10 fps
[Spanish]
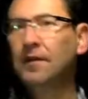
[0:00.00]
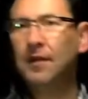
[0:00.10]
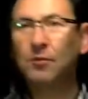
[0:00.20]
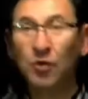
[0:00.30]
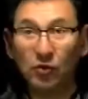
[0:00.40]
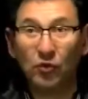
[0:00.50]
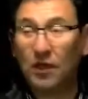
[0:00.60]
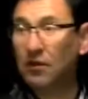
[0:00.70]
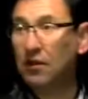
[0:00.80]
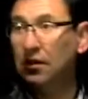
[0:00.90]
hemos
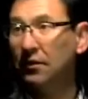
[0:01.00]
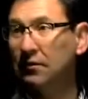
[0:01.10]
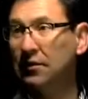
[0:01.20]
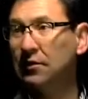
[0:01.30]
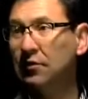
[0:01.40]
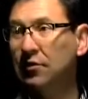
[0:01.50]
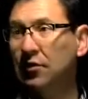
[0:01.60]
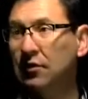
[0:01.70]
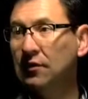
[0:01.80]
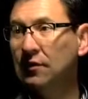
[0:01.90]
estudiado la
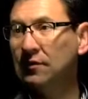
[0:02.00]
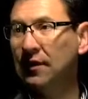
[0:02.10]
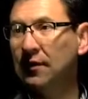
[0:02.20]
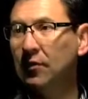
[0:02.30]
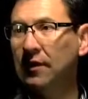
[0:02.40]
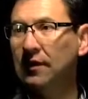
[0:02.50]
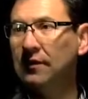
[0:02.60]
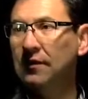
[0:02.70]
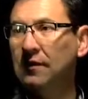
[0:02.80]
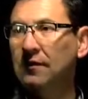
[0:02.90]
distribución, se recuerdan,
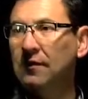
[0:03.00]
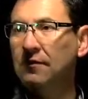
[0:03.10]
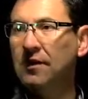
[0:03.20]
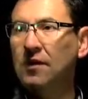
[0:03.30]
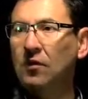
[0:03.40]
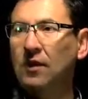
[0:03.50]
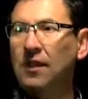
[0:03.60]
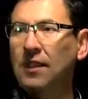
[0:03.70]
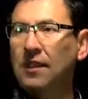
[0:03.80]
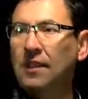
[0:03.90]
de
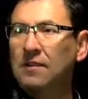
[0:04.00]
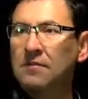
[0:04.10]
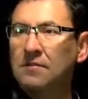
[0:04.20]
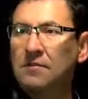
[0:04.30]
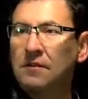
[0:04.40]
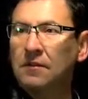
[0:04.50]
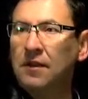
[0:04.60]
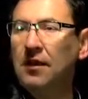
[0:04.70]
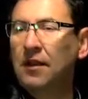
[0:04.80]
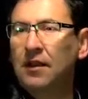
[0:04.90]
Bernoulli,
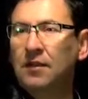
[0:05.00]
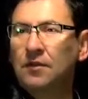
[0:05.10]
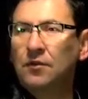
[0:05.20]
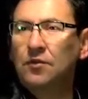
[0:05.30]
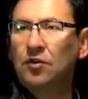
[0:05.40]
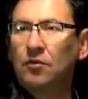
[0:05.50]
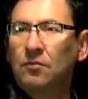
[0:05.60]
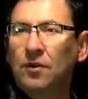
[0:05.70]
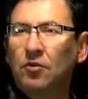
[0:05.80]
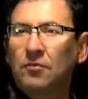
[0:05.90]
la distribución
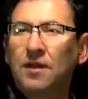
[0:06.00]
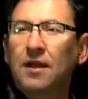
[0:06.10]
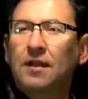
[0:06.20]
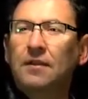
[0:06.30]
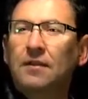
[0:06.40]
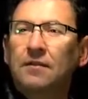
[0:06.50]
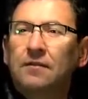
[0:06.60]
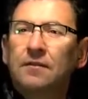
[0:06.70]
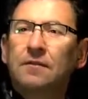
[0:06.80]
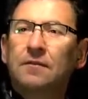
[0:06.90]
binomial,
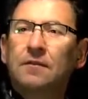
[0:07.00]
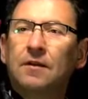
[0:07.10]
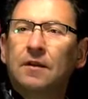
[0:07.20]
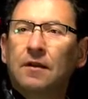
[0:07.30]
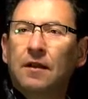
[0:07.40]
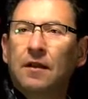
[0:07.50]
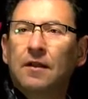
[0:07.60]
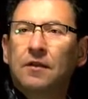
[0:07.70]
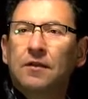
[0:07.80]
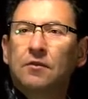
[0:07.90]
la
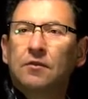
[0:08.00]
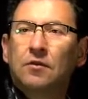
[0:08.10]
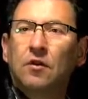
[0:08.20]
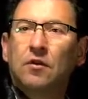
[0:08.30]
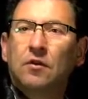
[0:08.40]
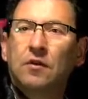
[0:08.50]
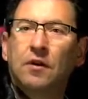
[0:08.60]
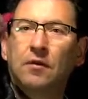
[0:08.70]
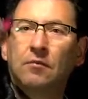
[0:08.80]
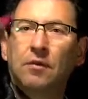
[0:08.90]
distribución
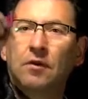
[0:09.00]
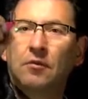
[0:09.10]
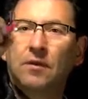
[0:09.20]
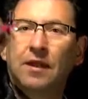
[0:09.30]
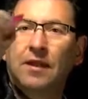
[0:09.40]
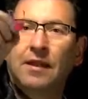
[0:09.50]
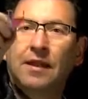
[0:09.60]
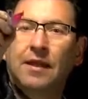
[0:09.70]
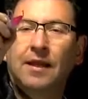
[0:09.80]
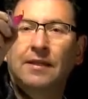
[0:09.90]
binomial
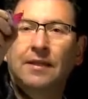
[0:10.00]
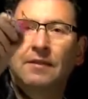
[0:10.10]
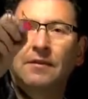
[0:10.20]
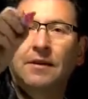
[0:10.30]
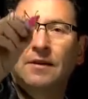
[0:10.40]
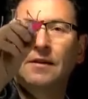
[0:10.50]
negativa